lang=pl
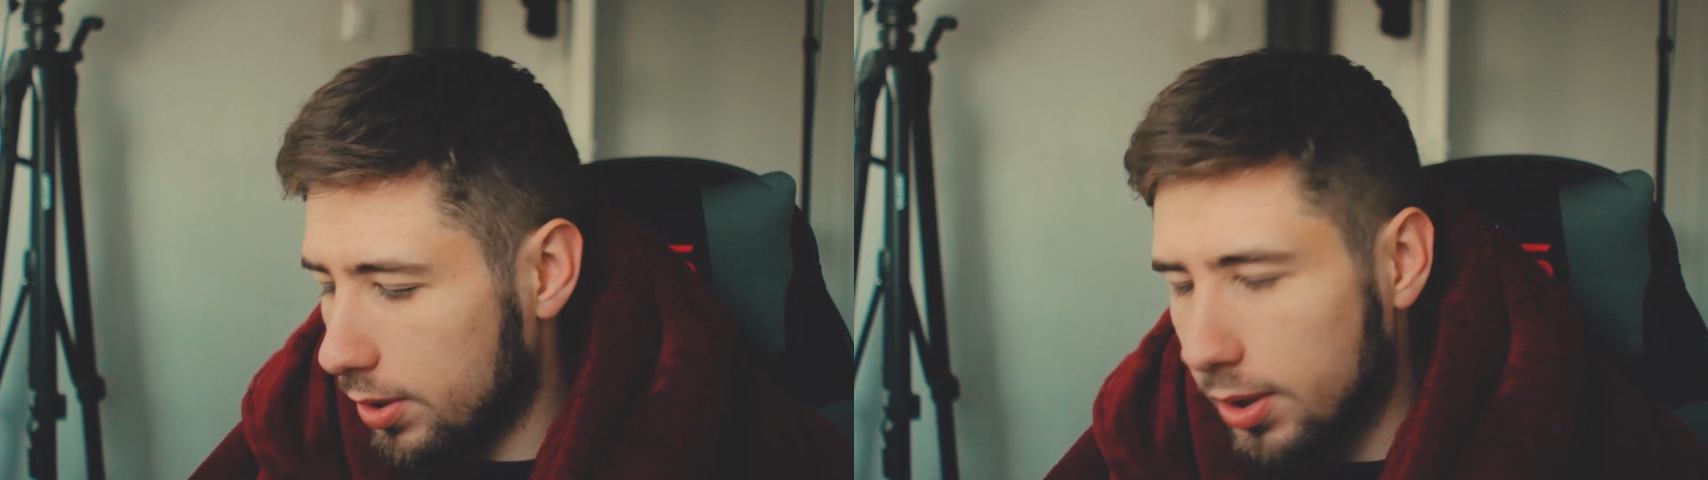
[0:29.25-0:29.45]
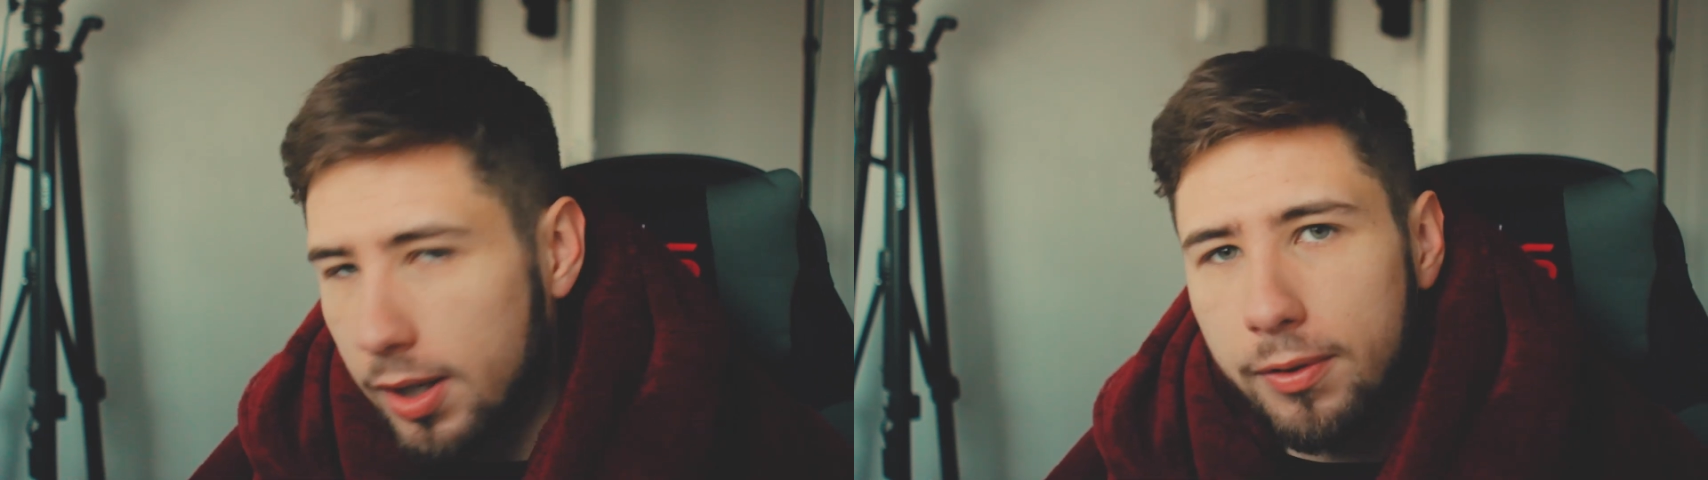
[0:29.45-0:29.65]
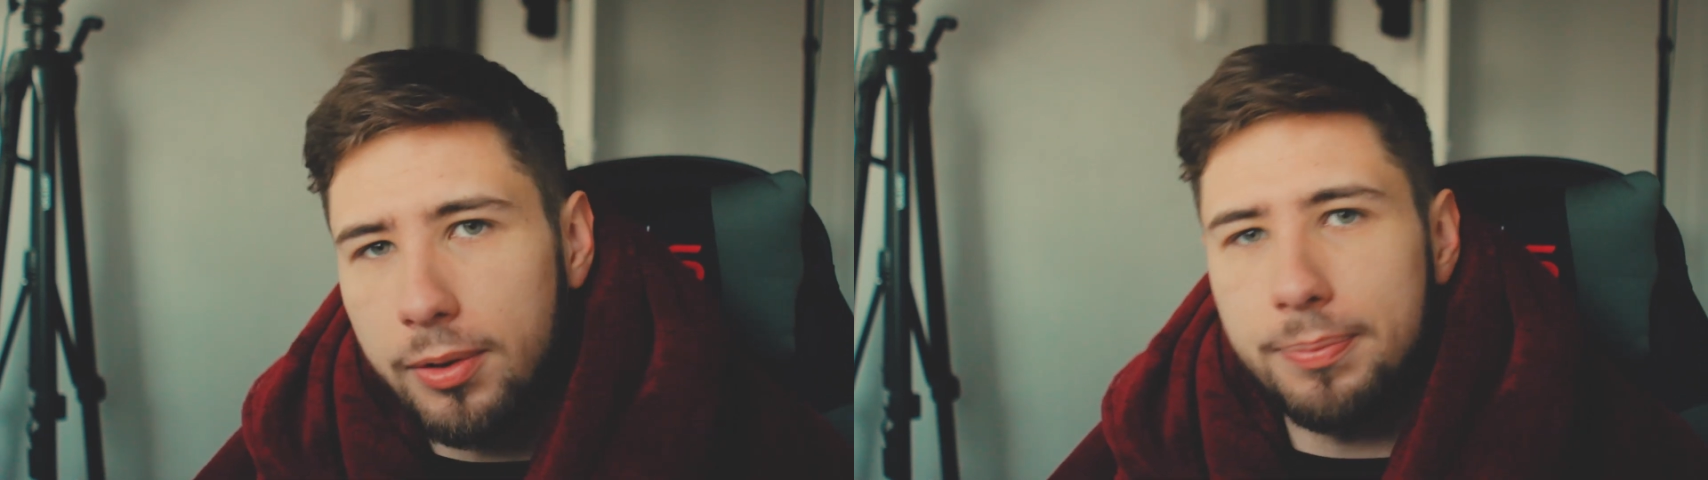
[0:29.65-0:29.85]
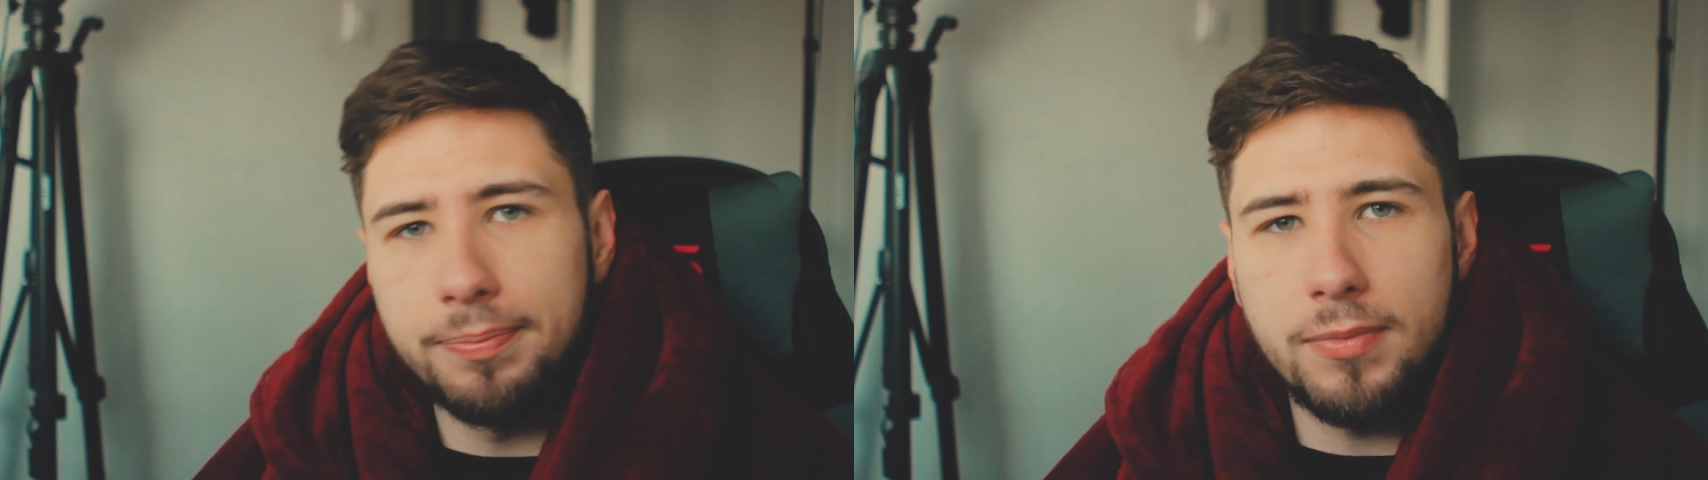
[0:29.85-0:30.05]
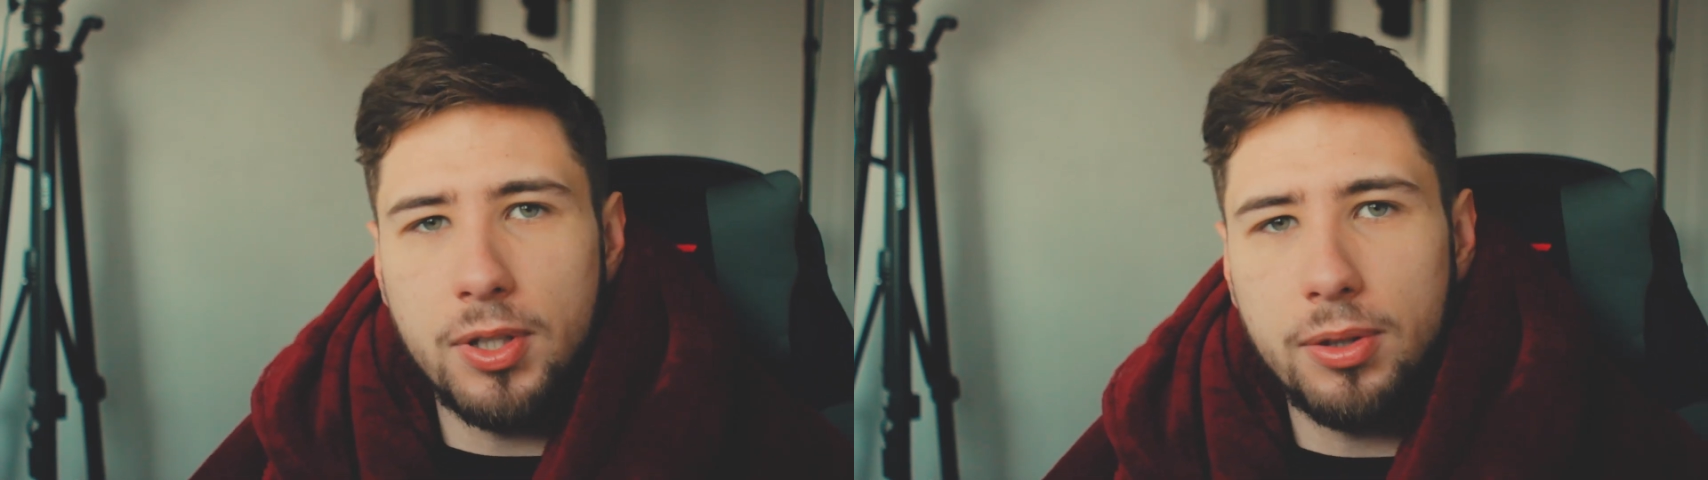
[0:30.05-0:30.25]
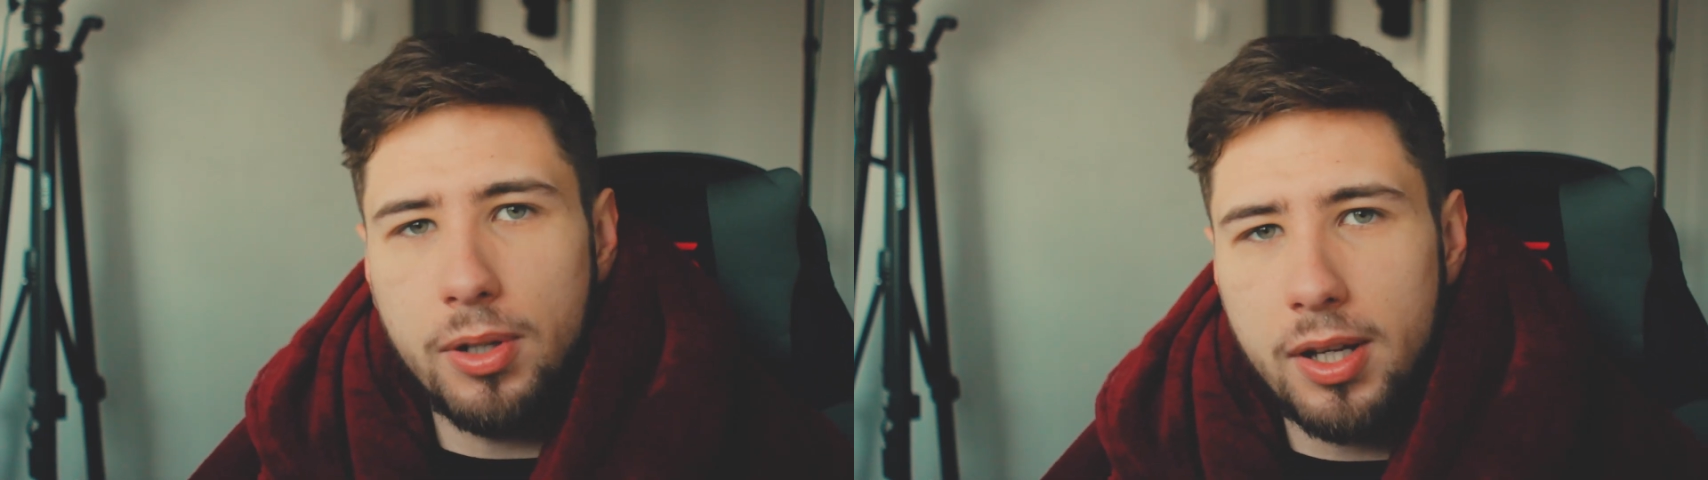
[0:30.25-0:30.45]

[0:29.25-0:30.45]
czy nie wiem co to